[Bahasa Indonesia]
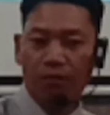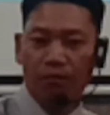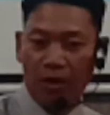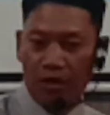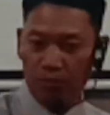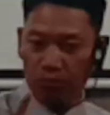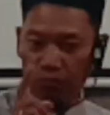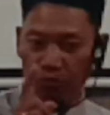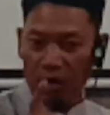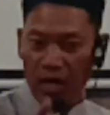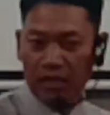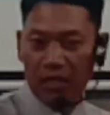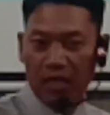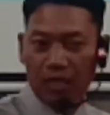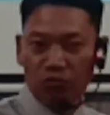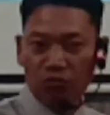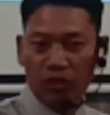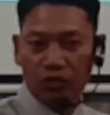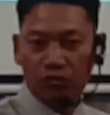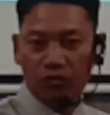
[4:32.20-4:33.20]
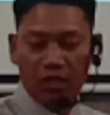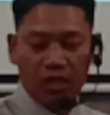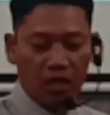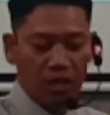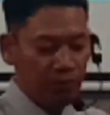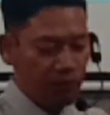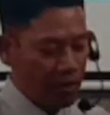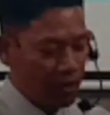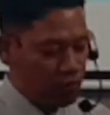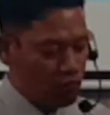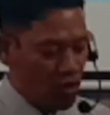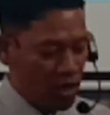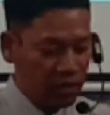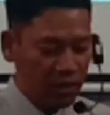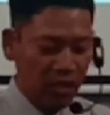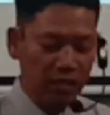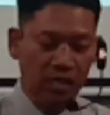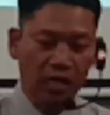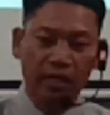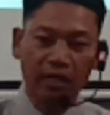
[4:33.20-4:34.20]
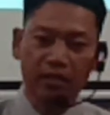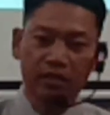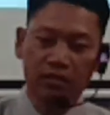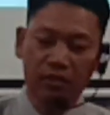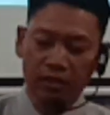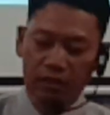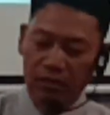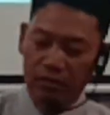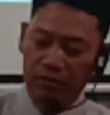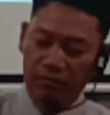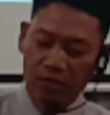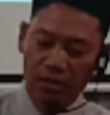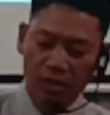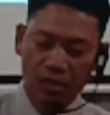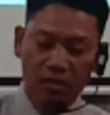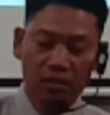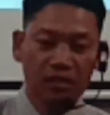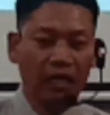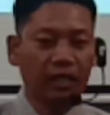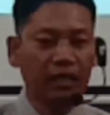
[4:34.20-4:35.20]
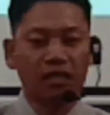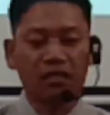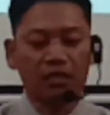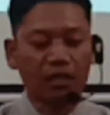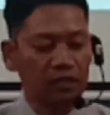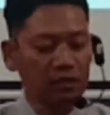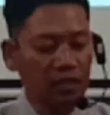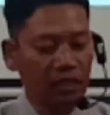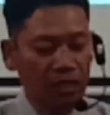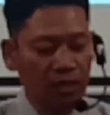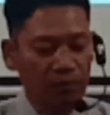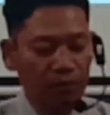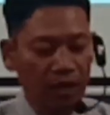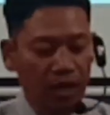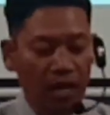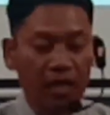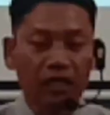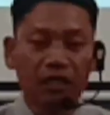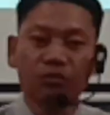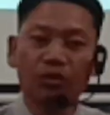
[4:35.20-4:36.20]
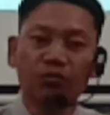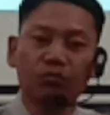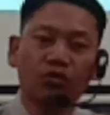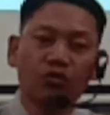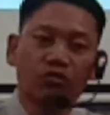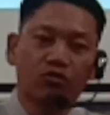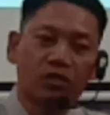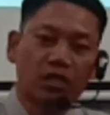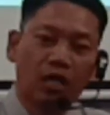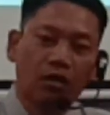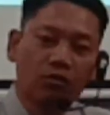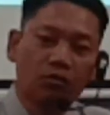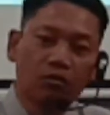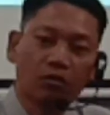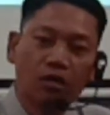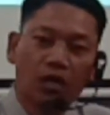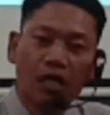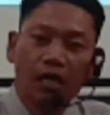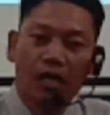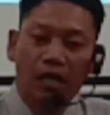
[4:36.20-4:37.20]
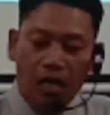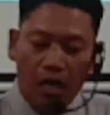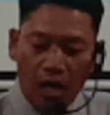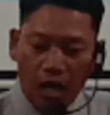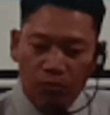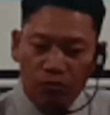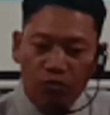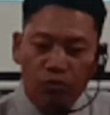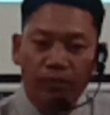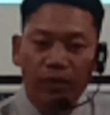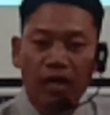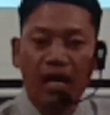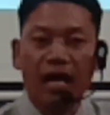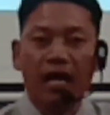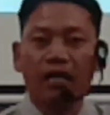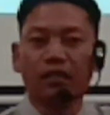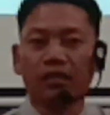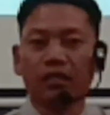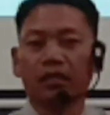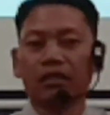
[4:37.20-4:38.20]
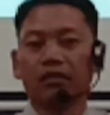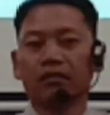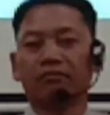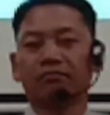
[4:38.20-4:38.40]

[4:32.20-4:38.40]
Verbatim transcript: perbuatanmu itu adalah perbuatan yang kecil. Saya saja nggak berani membunuh Saul, kamu berani.